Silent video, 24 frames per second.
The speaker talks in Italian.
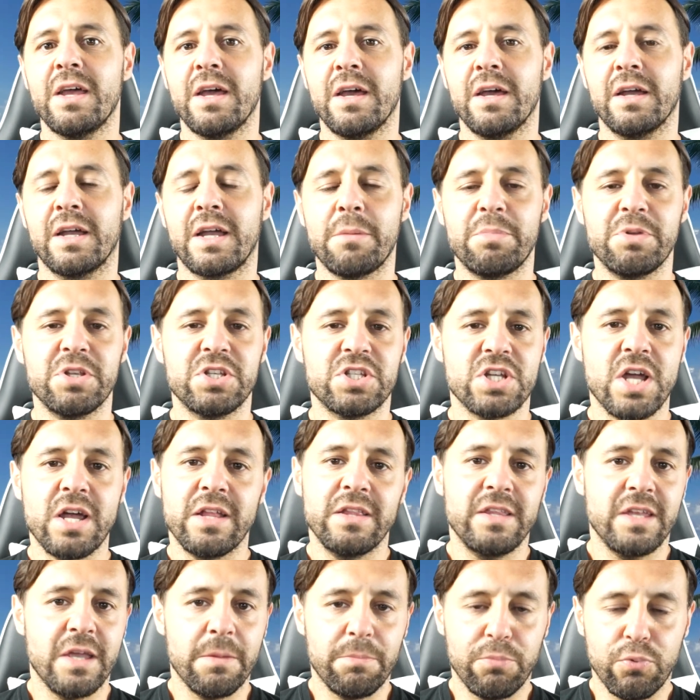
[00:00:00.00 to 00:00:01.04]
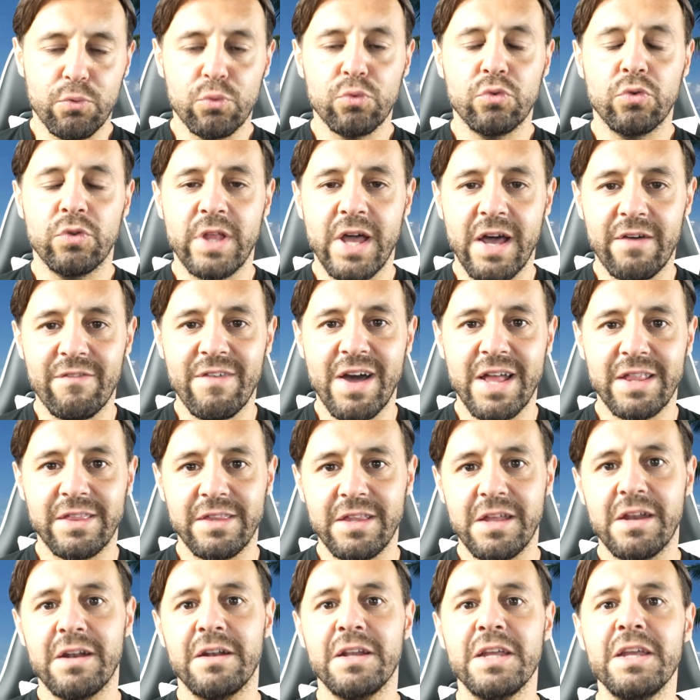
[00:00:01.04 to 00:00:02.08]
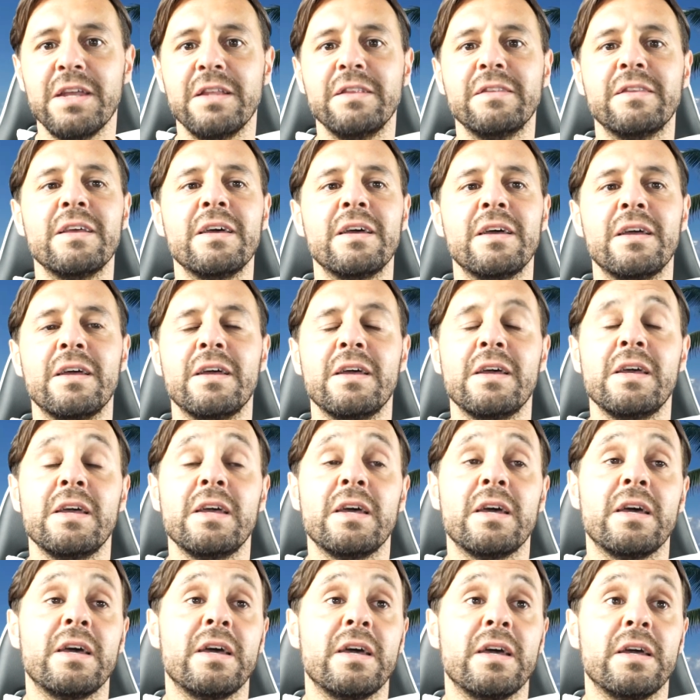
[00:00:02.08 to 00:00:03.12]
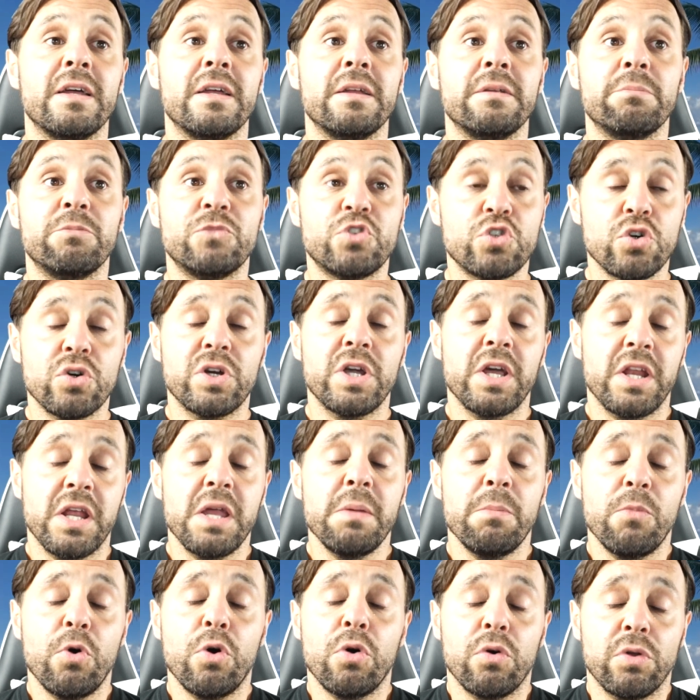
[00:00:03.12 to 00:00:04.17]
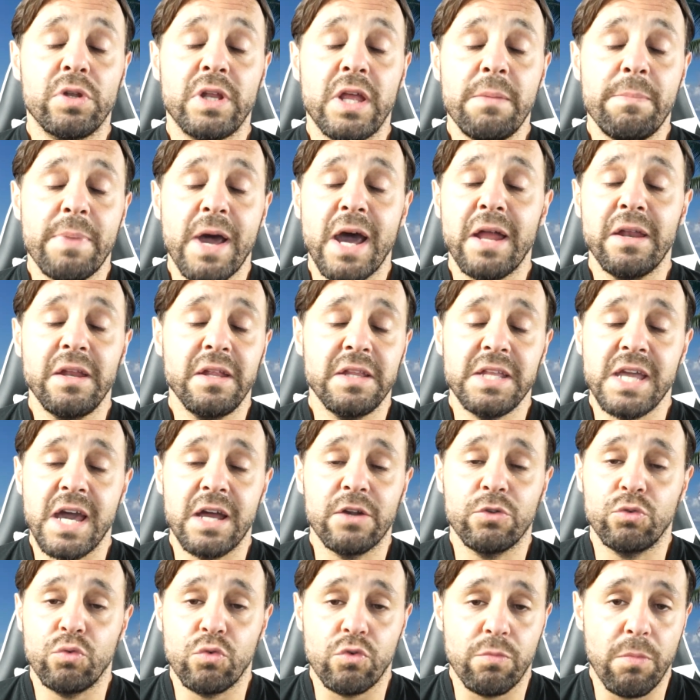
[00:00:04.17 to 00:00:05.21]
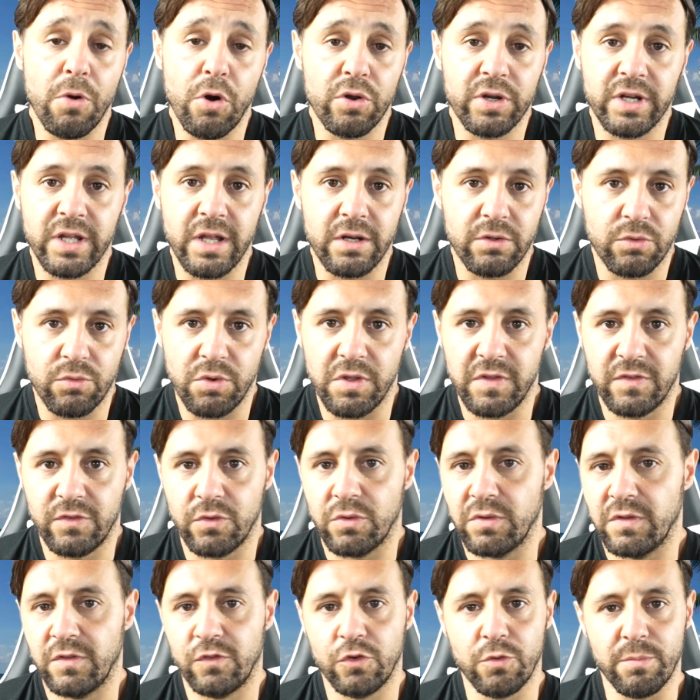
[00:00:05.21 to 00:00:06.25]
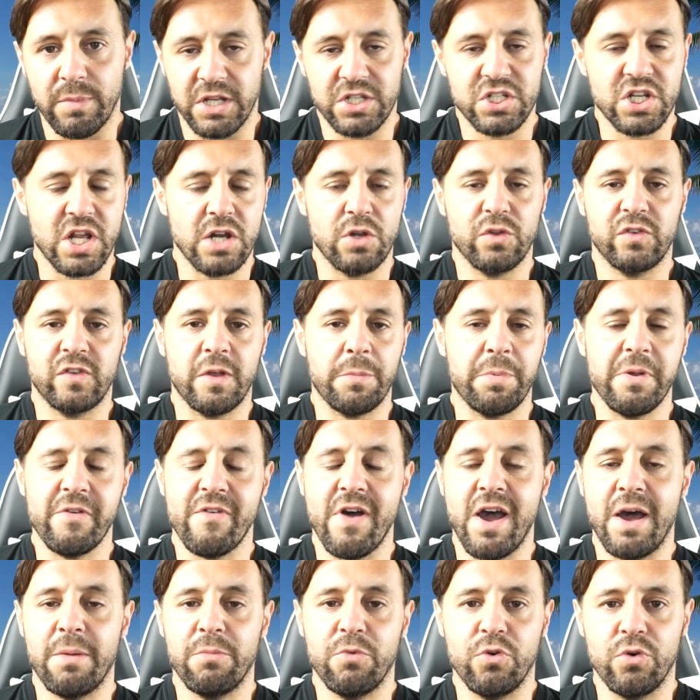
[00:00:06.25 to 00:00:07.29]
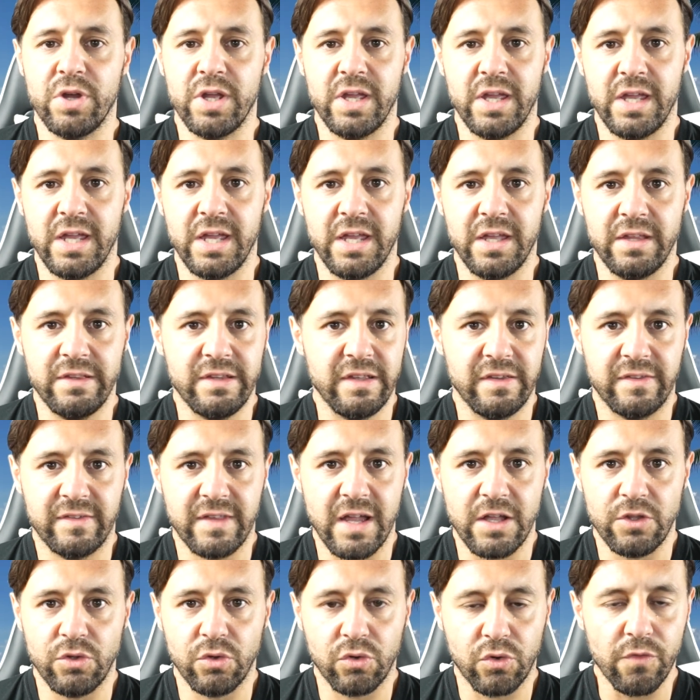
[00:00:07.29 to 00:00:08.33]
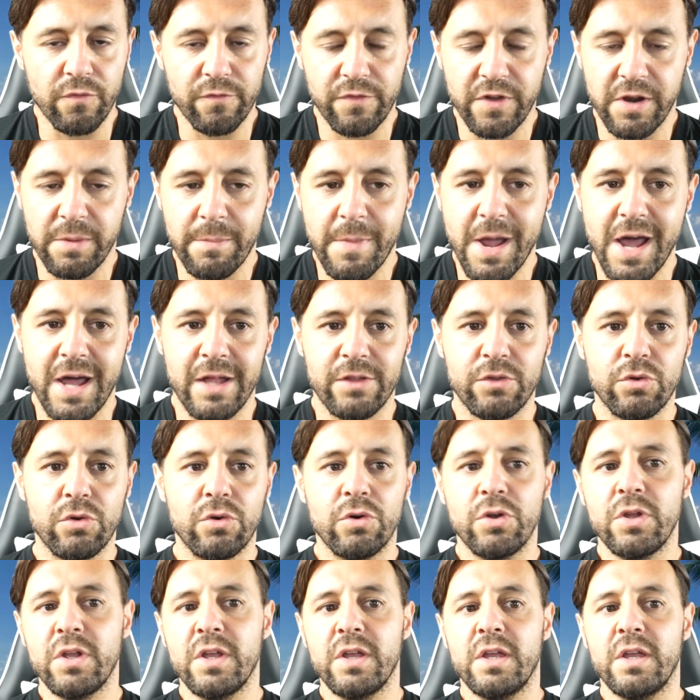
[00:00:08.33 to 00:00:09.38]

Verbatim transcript: eh, capeggiati appunto da Van der Linde eh, giocheremo nei panni di Arthur Morgan, questo insomma già lo sapevamo ed è stato confermato.